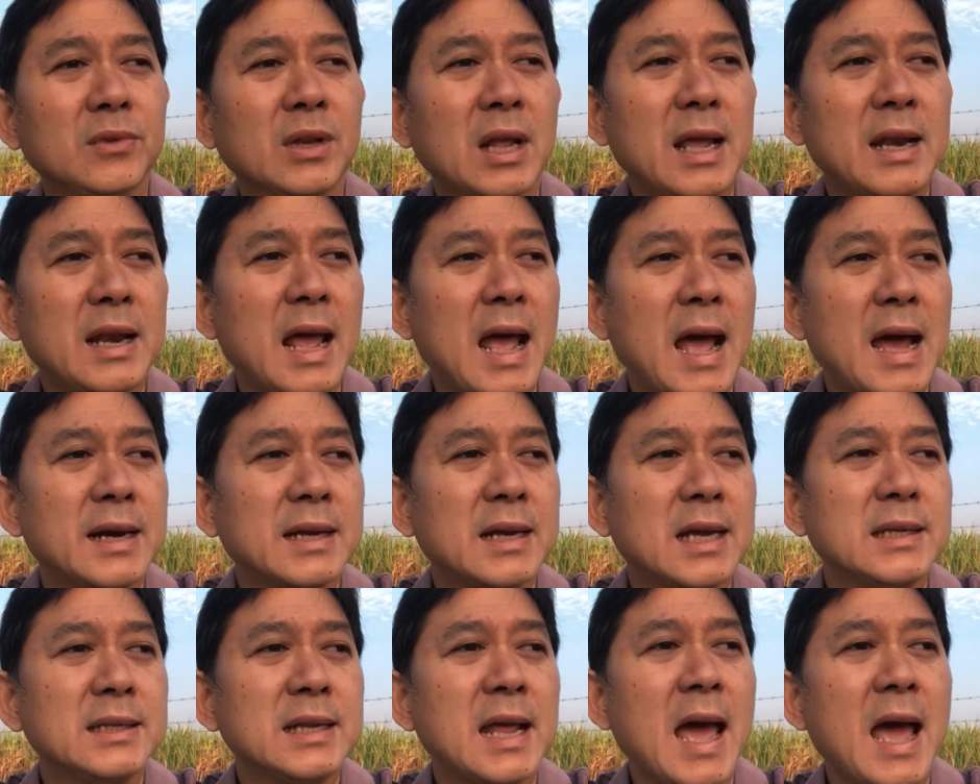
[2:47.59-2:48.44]
การหา
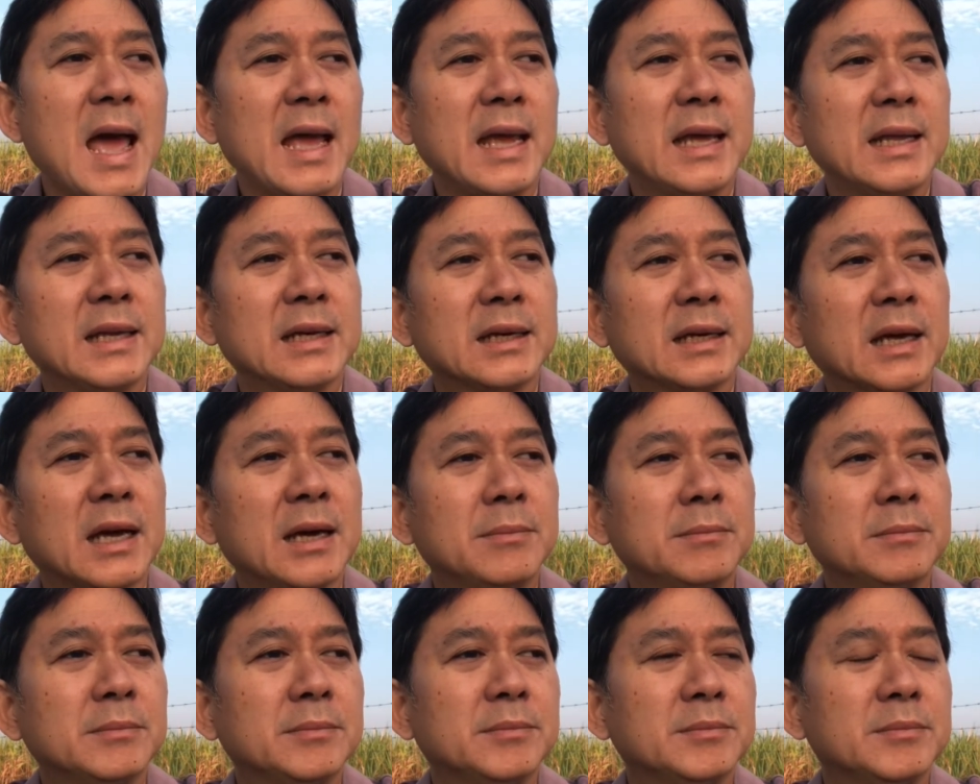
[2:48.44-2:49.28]
ไรายได้นะครับ
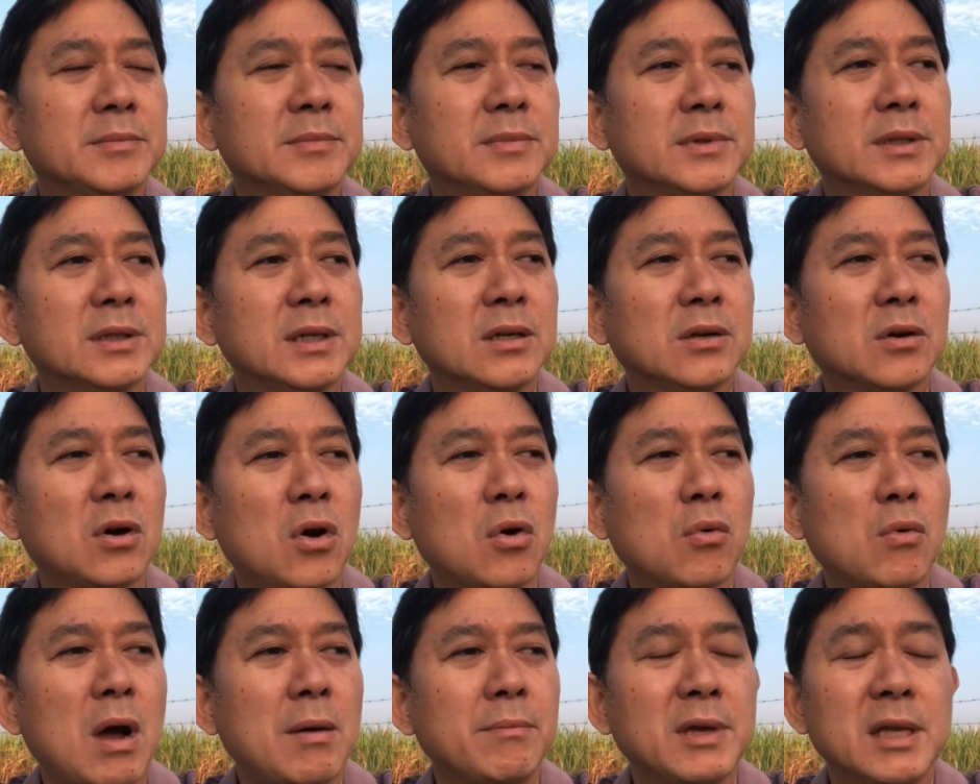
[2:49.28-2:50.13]
เรื่องของ
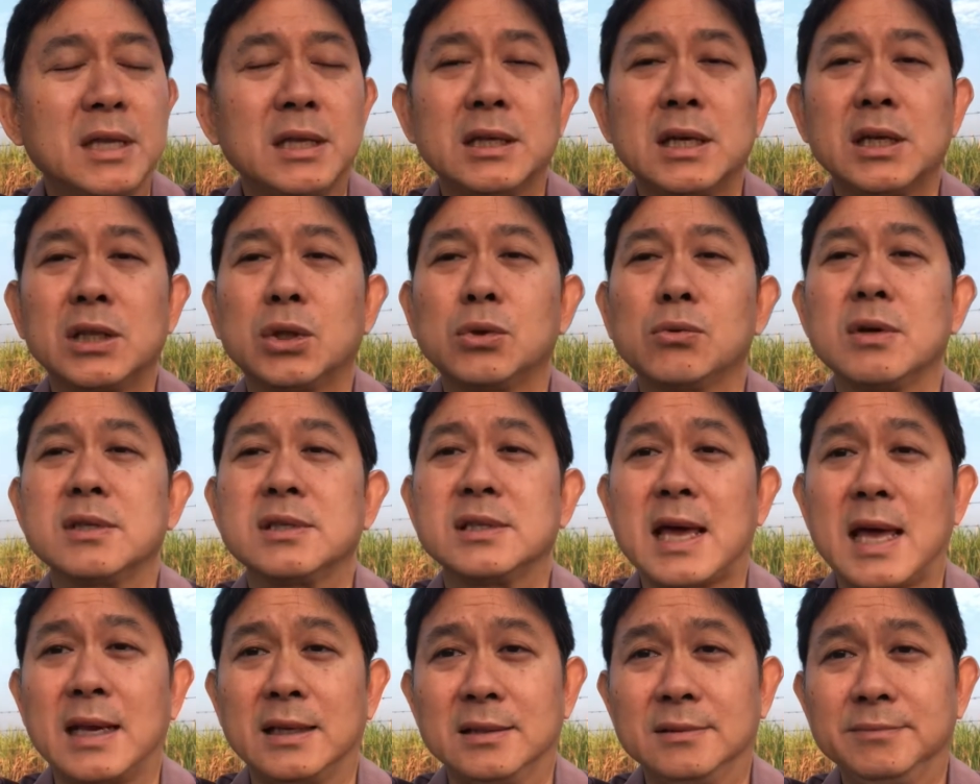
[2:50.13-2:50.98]
ความเห็นแก่ตัว
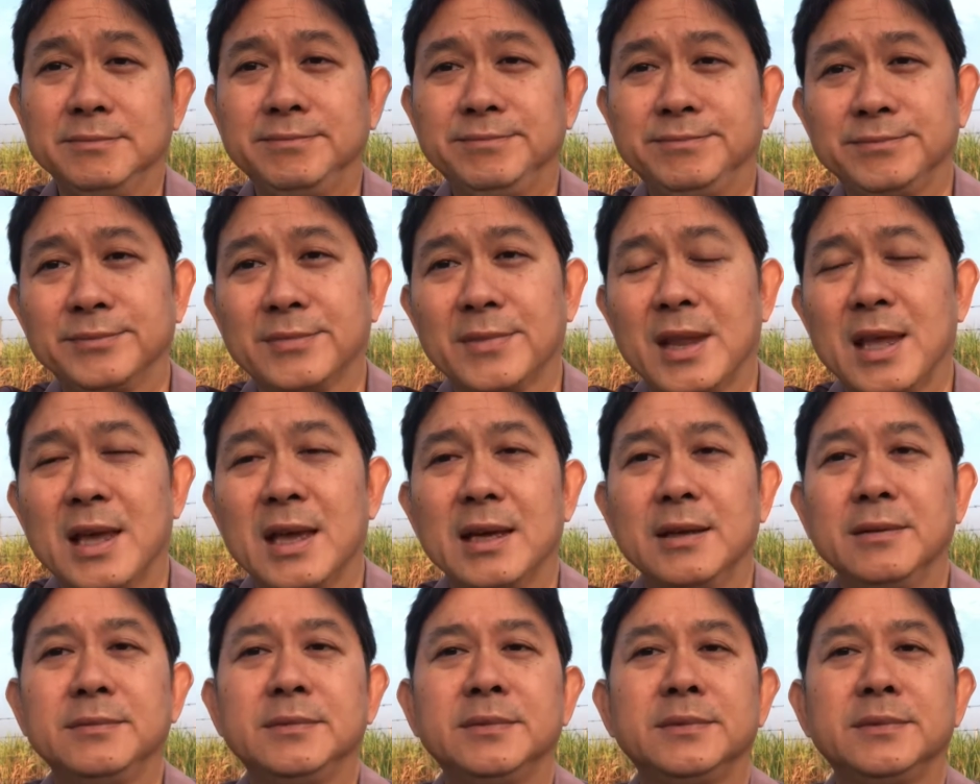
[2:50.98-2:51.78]
จัดนะ